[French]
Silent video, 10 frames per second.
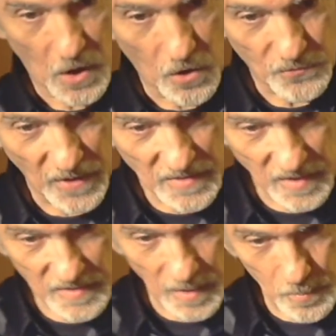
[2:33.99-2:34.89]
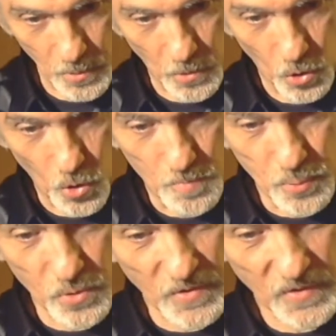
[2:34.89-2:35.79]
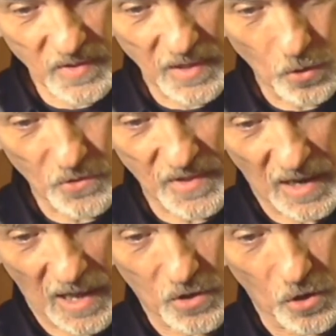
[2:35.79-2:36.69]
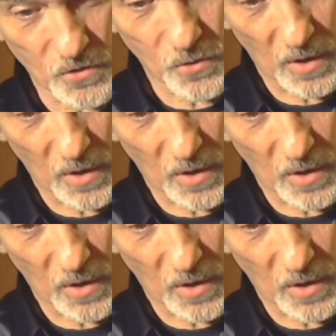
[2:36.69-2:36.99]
En fait, c'est simplement le pouce qui retient la corde sur